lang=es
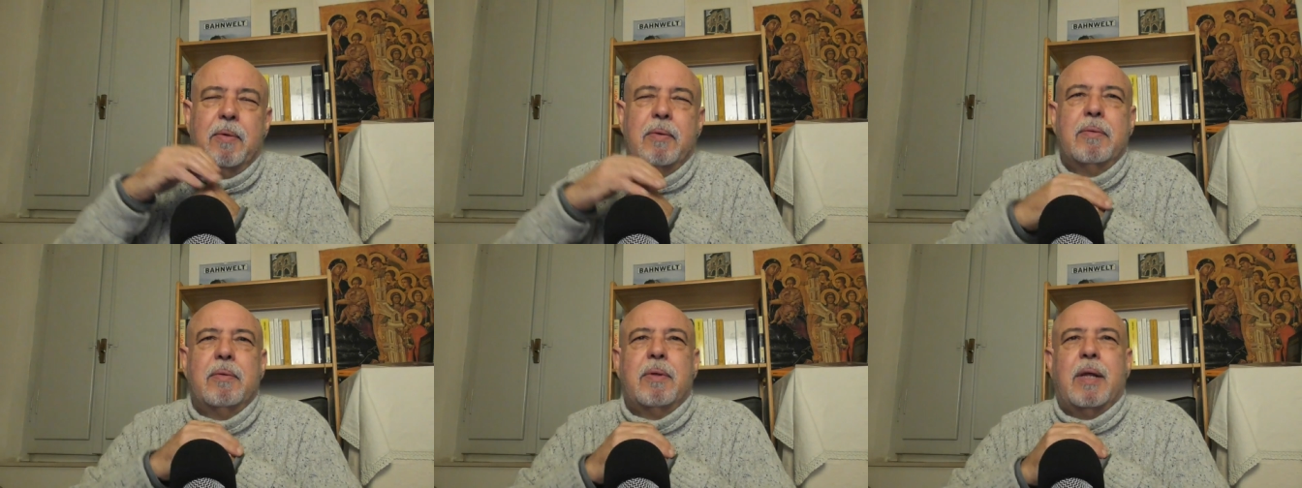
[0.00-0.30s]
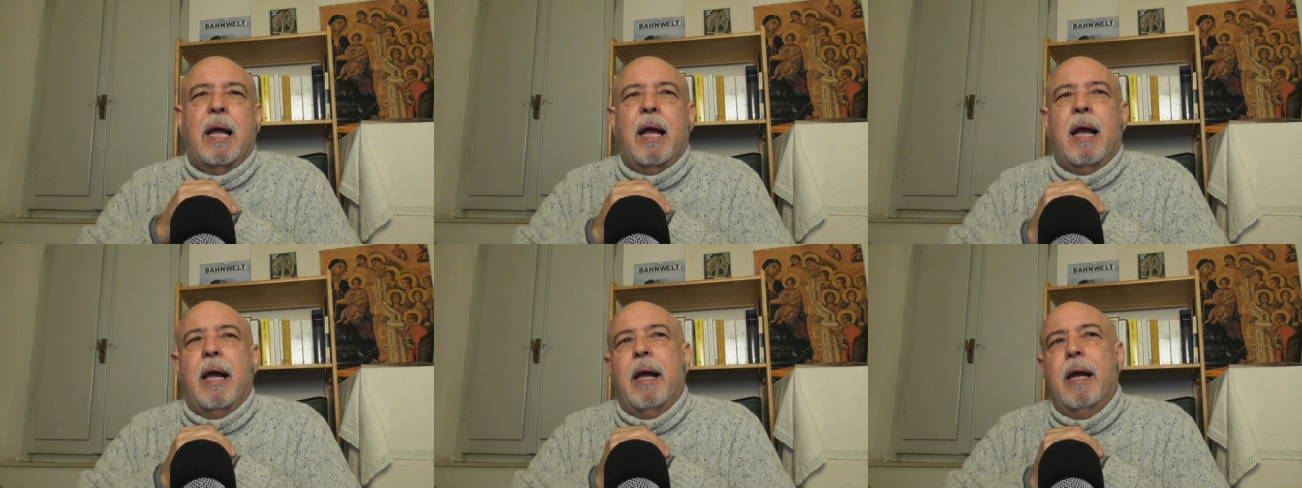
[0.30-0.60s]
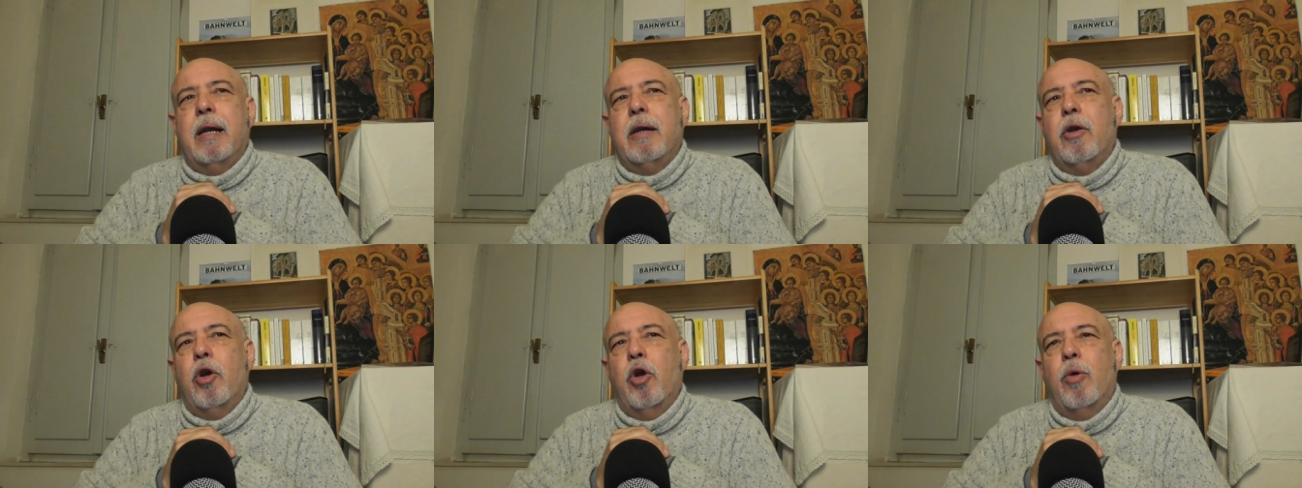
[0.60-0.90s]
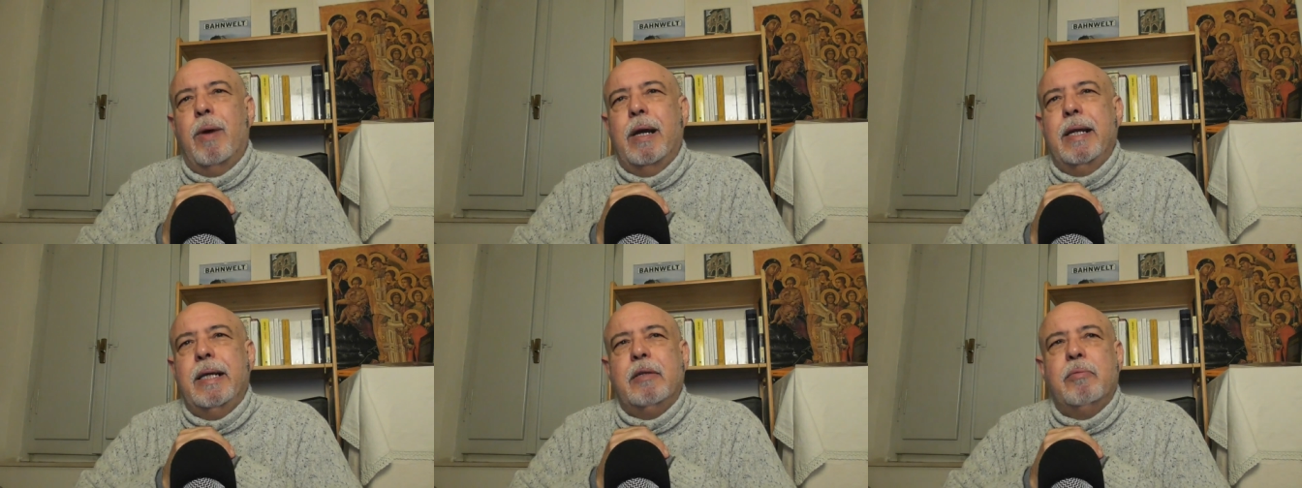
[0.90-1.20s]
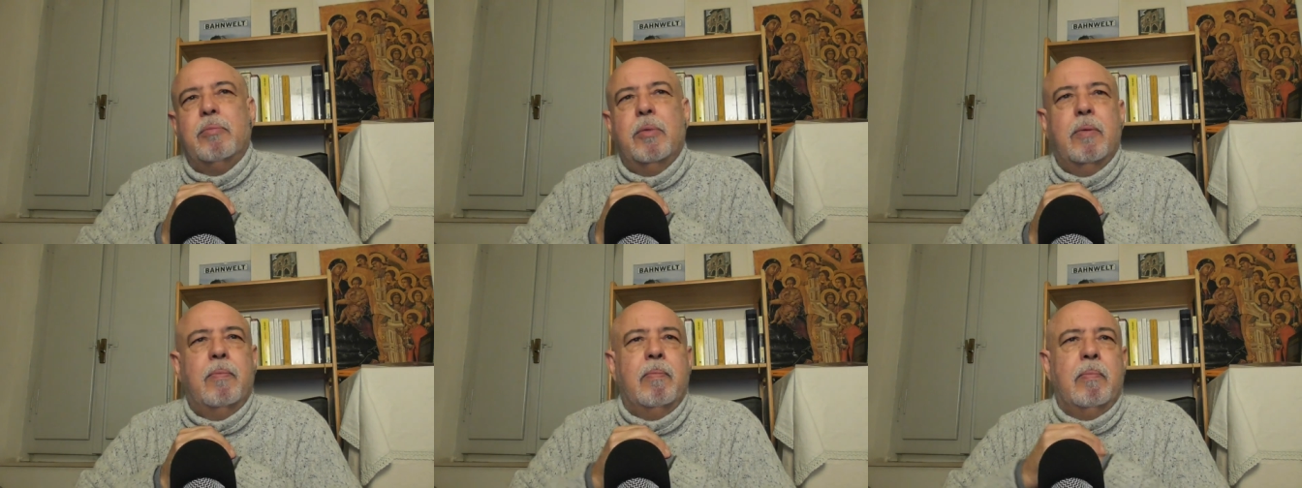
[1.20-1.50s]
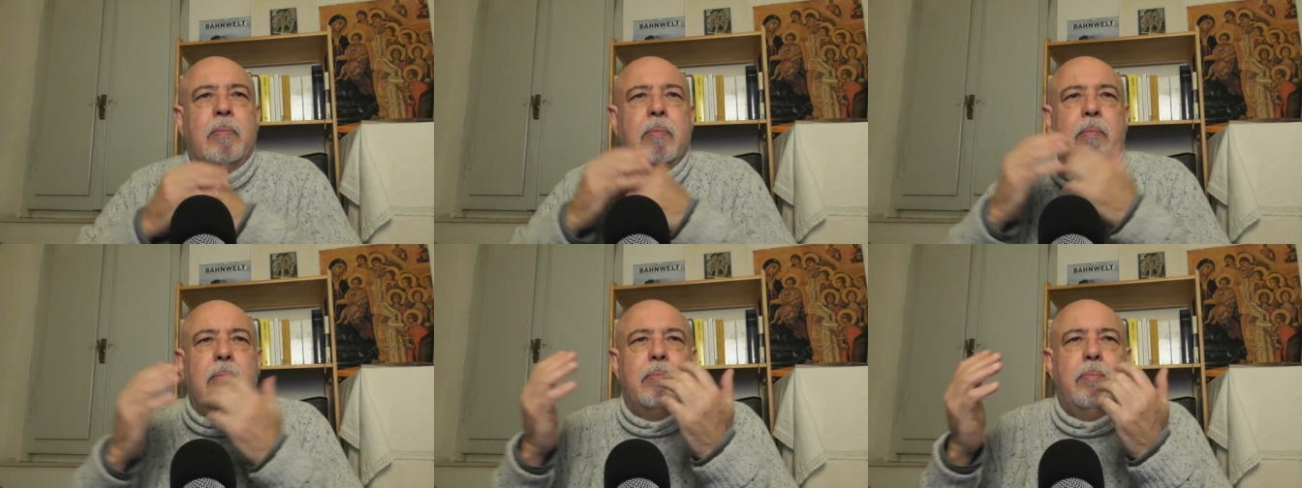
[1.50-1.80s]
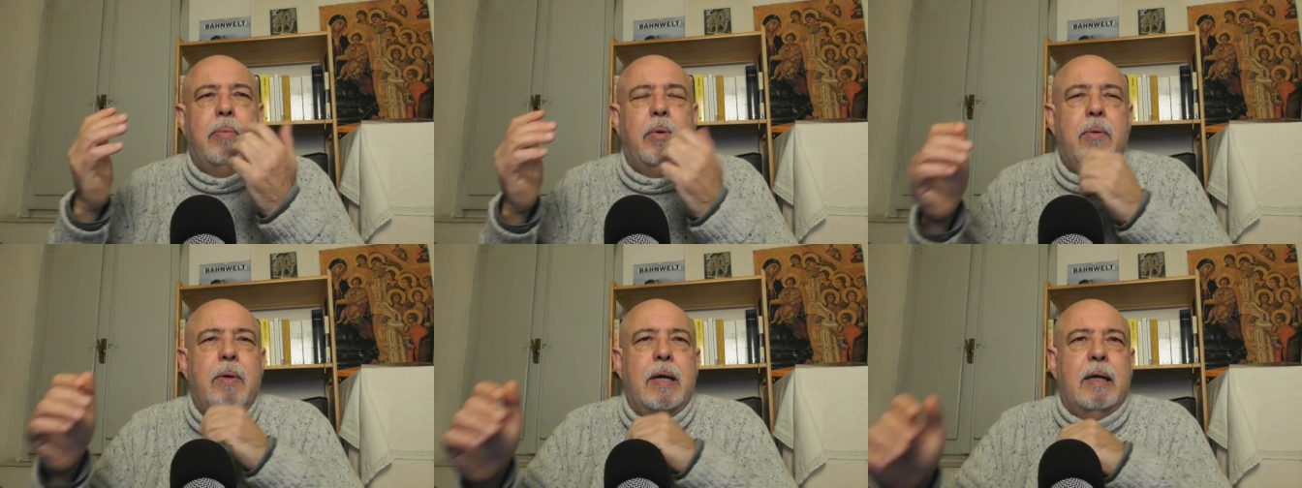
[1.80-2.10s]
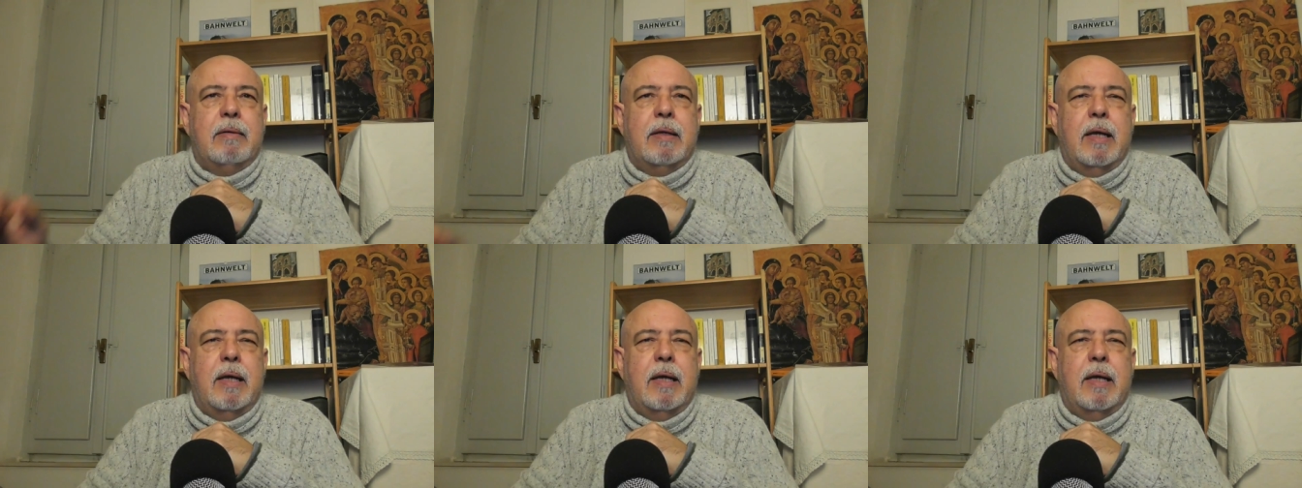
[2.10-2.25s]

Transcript: contra el globalismo, por una